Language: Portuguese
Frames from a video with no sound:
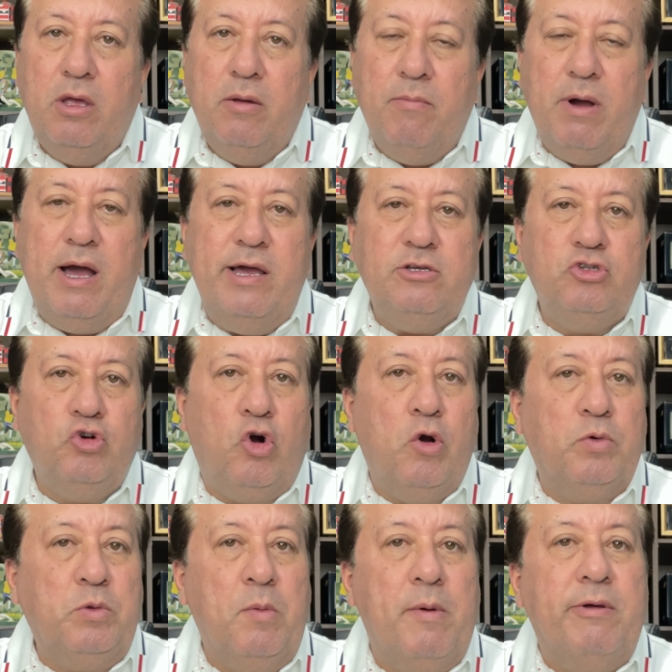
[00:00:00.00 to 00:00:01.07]
Mas o
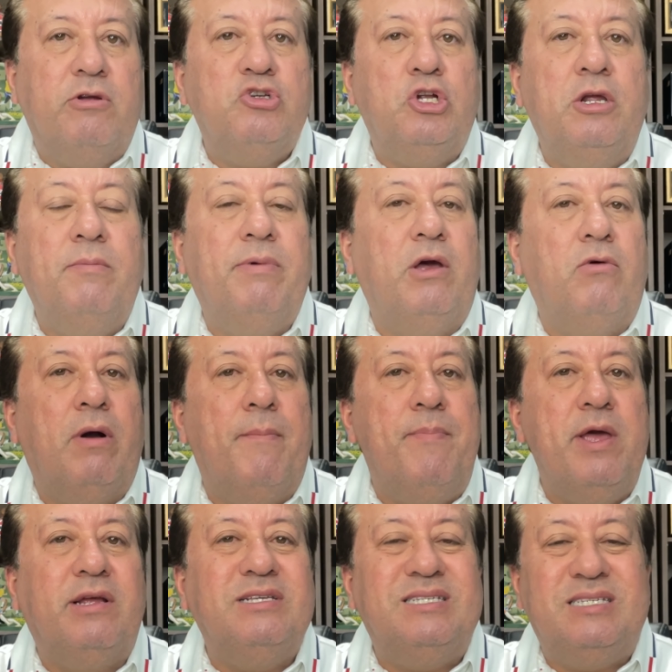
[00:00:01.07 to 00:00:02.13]
Corpo de Bombeiros liberou apenas